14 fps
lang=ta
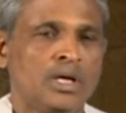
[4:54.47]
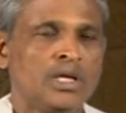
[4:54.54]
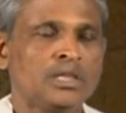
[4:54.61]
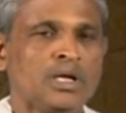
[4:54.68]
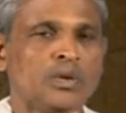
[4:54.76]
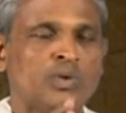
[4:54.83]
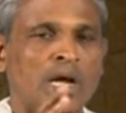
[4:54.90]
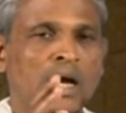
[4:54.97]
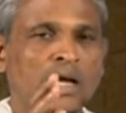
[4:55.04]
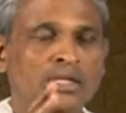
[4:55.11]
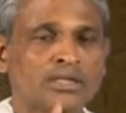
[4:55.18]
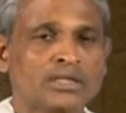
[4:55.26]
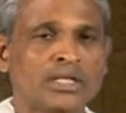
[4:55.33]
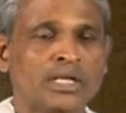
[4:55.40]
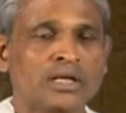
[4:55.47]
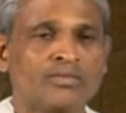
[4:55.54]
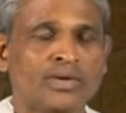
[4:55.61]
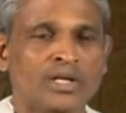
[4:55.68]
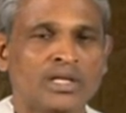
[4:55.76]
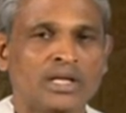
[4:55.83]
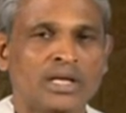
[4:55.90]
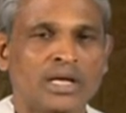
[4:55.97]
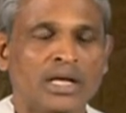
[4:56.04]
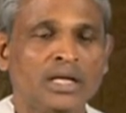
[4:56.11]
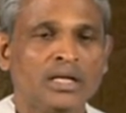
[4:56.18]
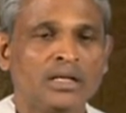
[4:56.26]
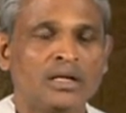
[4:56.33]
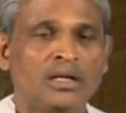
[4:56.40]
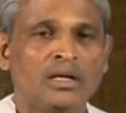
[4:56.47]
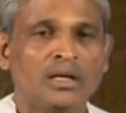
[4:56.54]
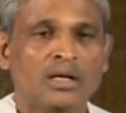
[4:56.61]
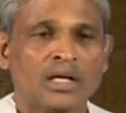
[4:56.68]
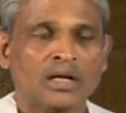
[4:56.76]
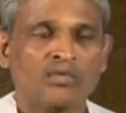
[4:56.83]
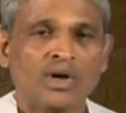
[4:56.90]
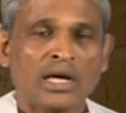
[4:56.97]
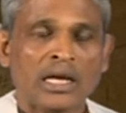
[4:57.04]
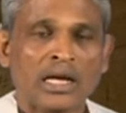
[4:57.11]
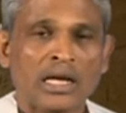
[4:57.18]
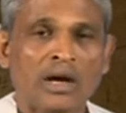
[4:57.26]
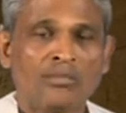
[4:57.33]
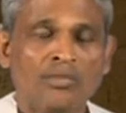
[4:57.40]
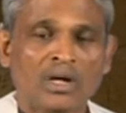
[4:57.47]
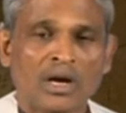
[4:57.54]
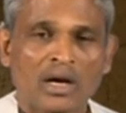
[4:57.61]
இந்த ஒரு அரசியல் விடுதலை எவ்வாறெல்லாம்